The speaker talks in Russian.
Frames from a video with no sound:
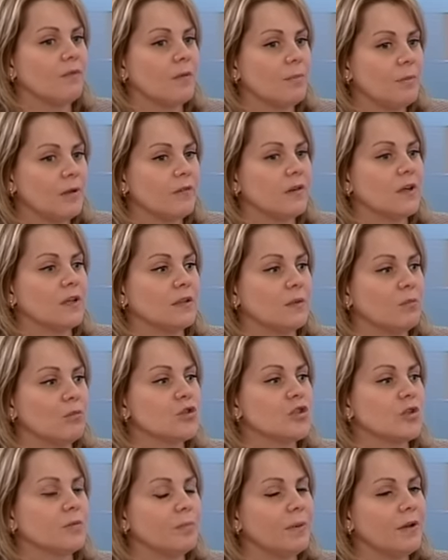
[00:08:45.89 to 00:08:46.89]
во-первых, это
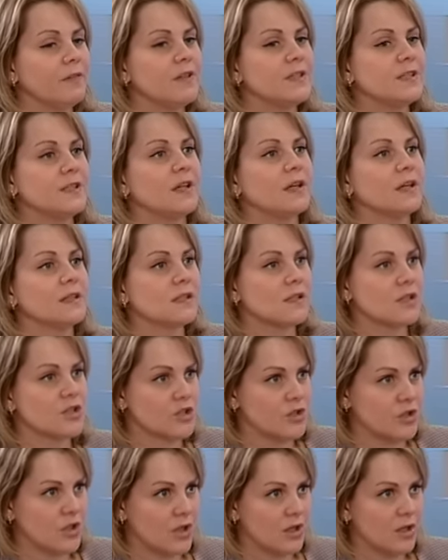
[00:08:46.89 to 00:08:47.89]
может привести к
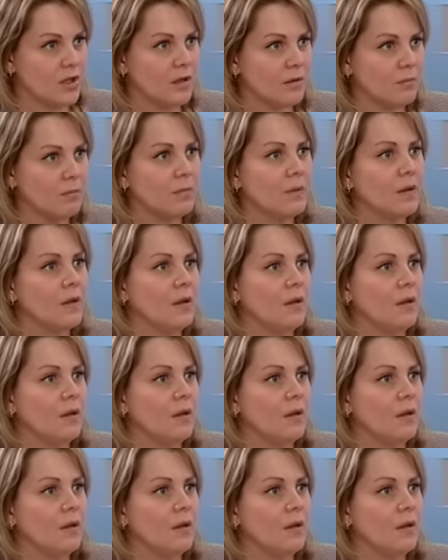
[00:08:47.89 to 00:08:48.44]
осложнениям,